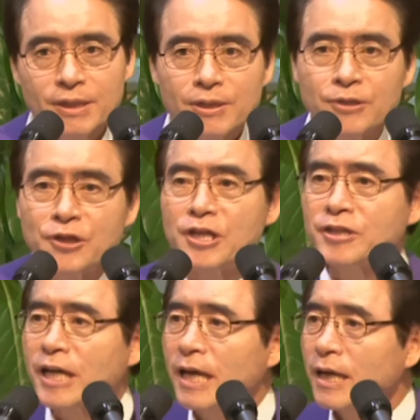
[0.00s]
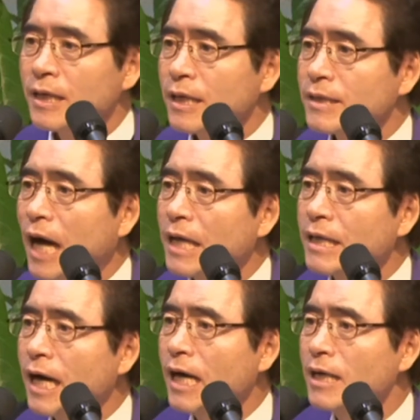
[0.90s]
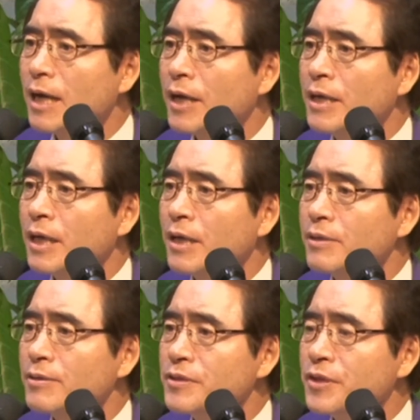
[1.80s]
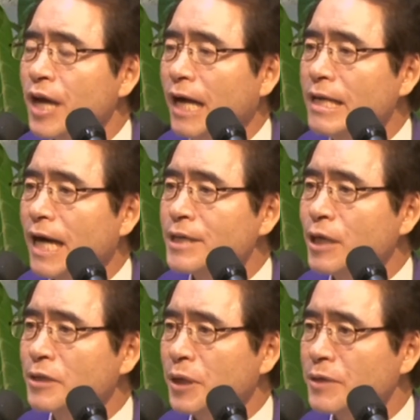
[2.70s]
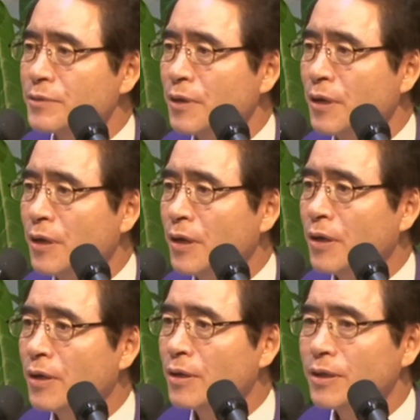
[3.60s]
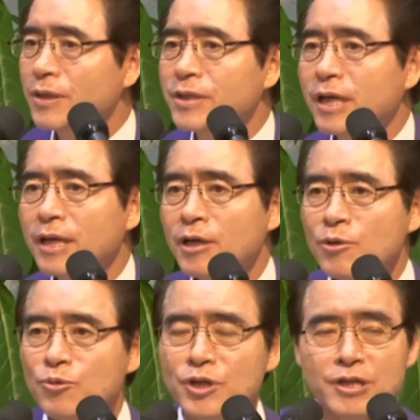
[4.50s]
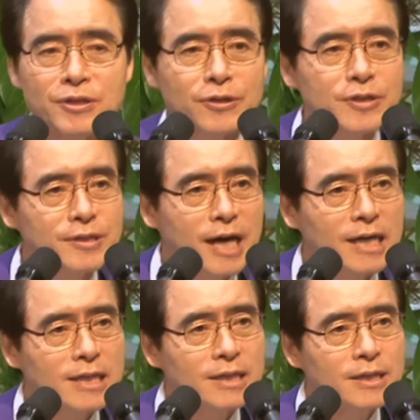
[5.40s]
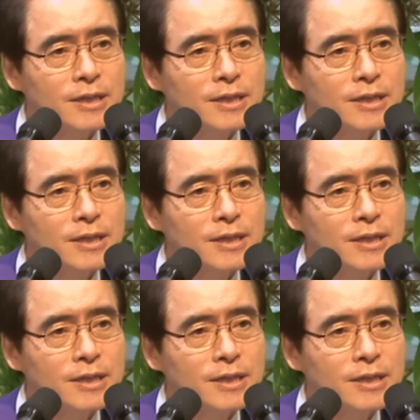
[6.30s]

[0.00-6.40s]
그들이 이제 나이가 은퇴할 나이가 되어서 이제 우리는 더 이상